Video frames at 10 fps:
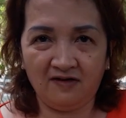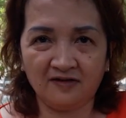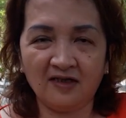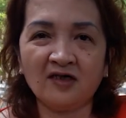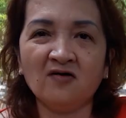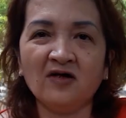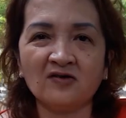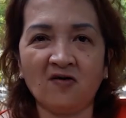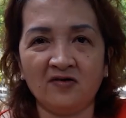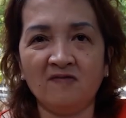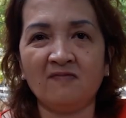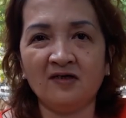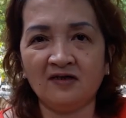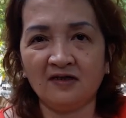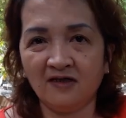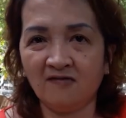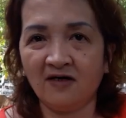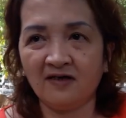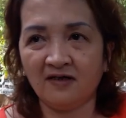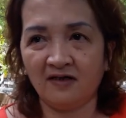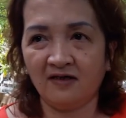Người ta kêu điện thoại giùm á, người ta kêu lên